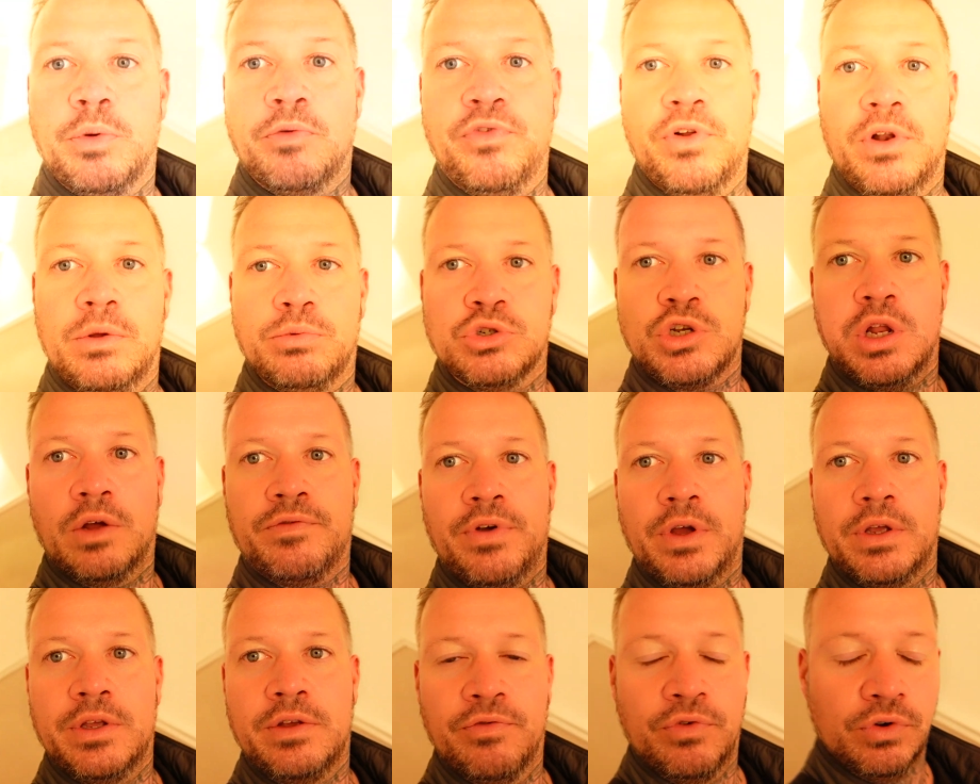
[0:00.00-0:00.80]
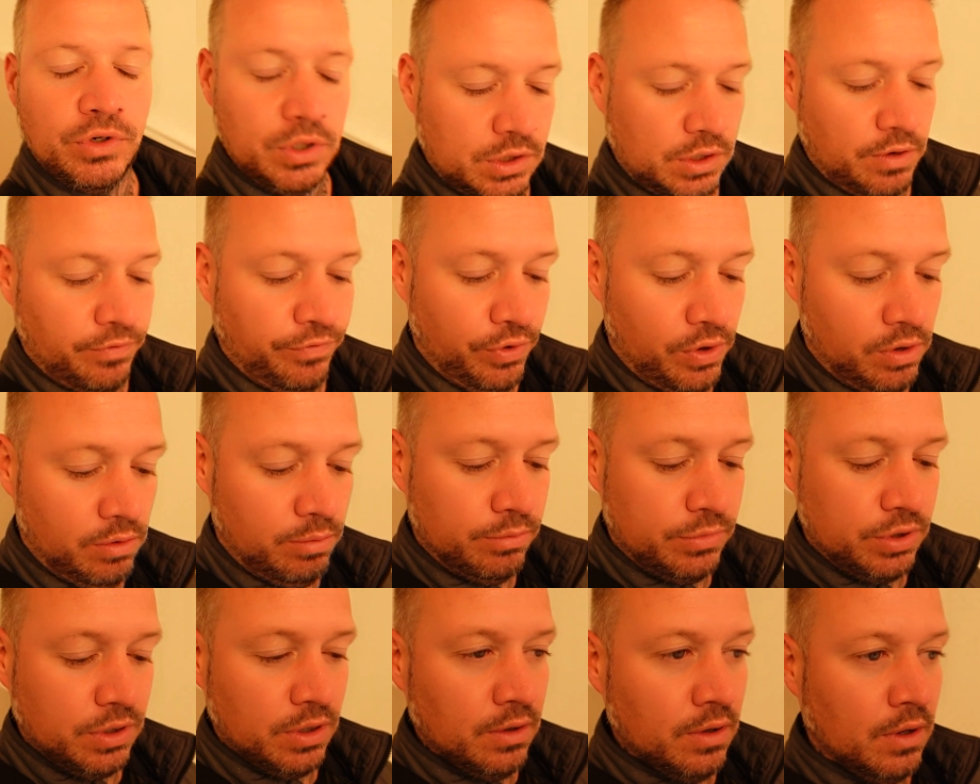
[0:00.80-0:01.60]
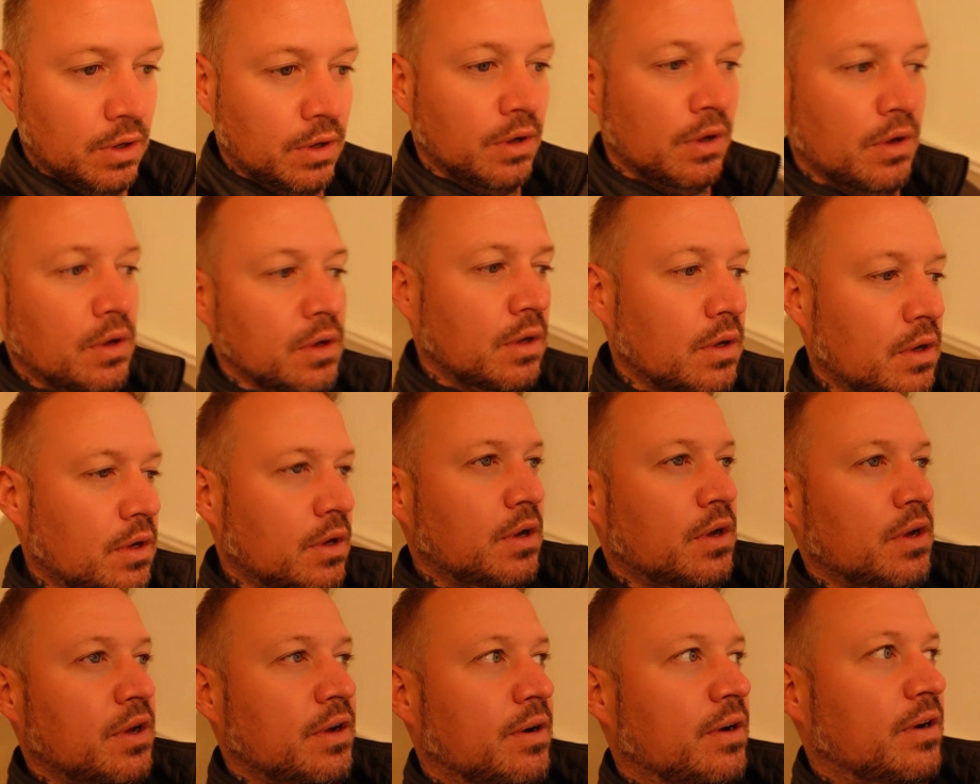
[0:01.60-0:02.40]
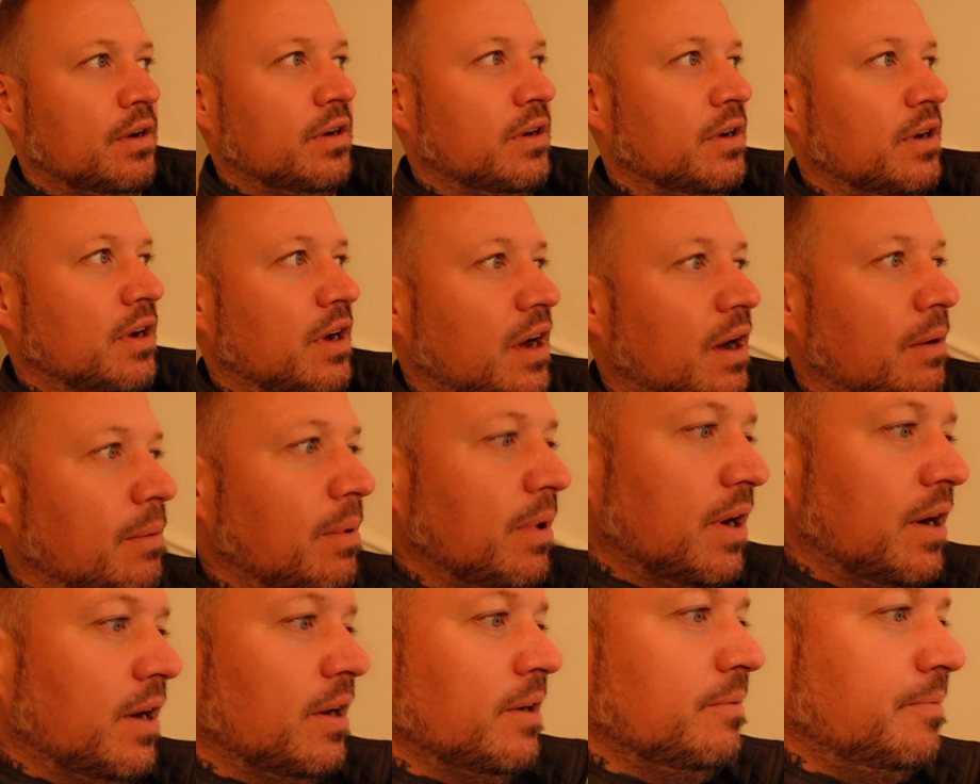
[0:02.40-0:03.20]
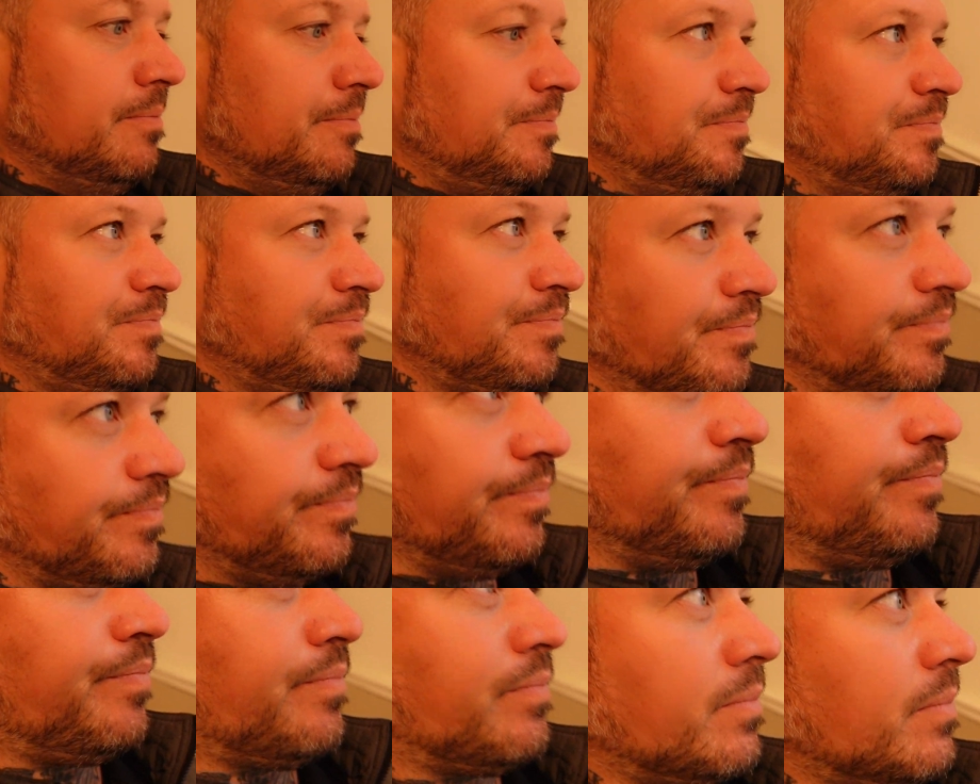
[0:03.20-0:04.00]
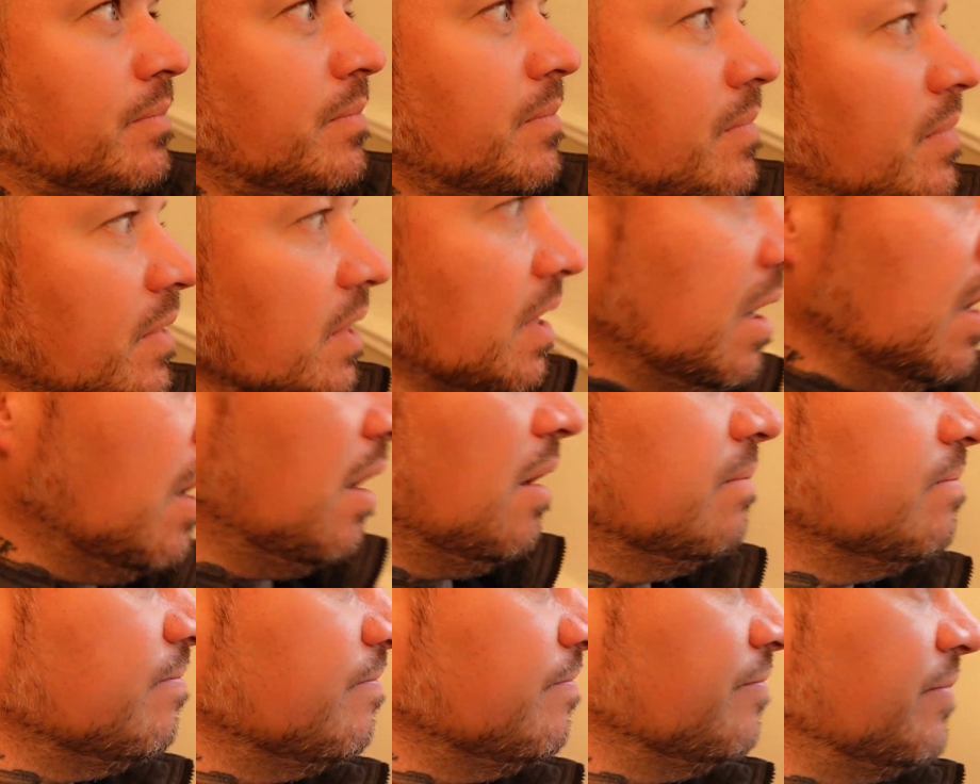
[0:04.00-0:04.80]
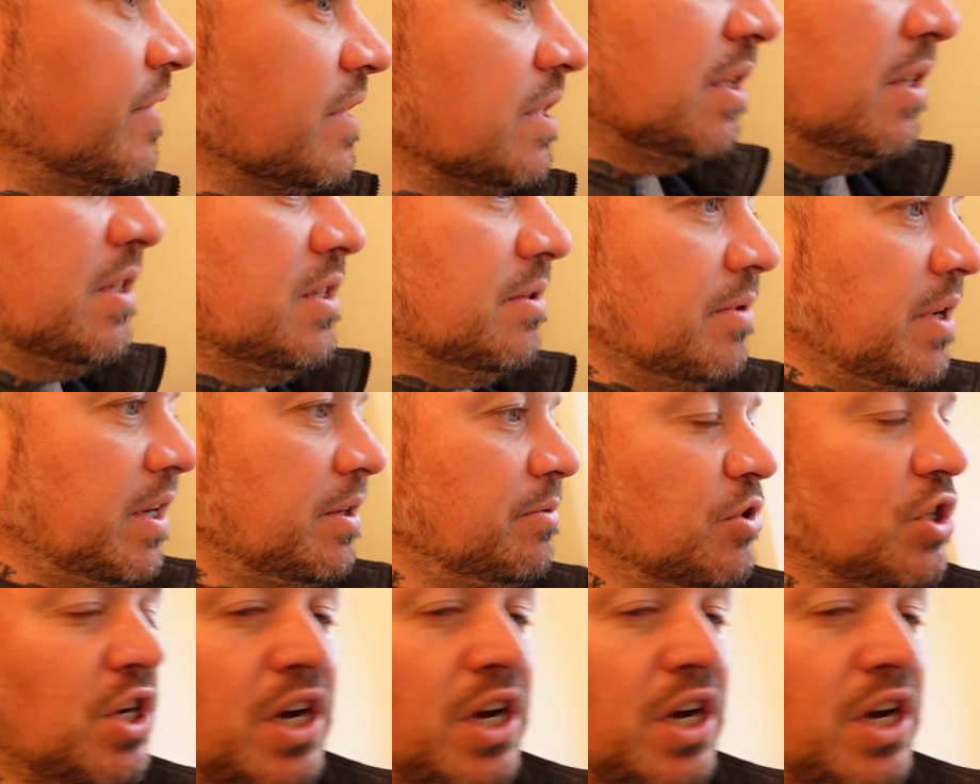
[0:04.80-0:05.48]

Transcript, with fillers: bin Philipp Schlaffer, hier wird jetzt gefilmt. Ja, aber ähm, was jetzt so echt